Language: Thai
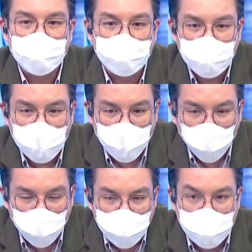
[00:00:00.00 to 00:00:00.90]
เรื่อง
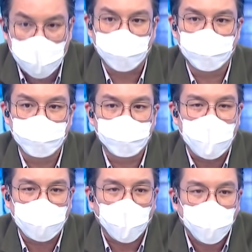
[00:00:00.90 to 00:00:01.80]
ถุงซิป
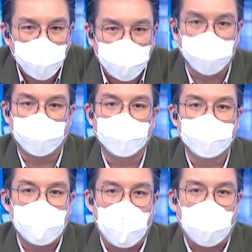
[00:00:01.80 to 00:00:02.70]
ไม่ต้องพูดถึง
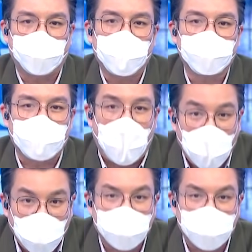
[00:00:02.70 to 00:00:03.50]
อย่าไปแตะ